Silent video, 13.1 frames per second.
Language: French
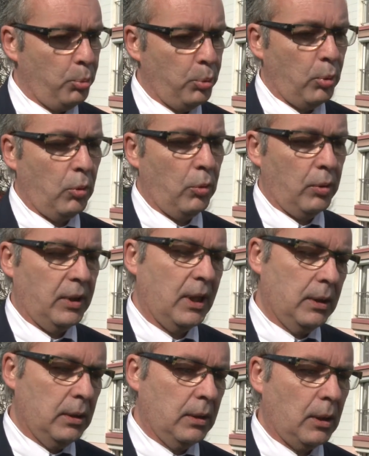pour
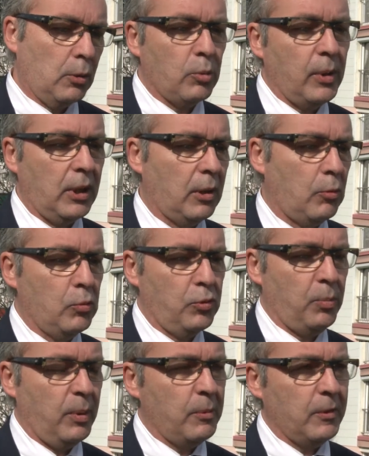gagner quelques macarons
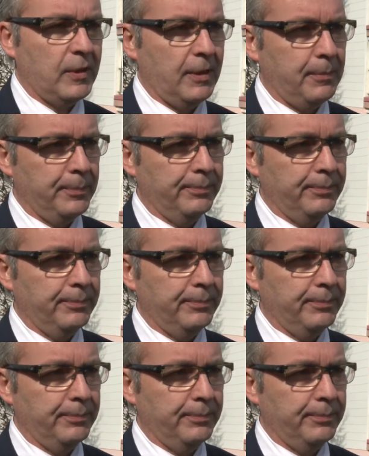supplémentaires.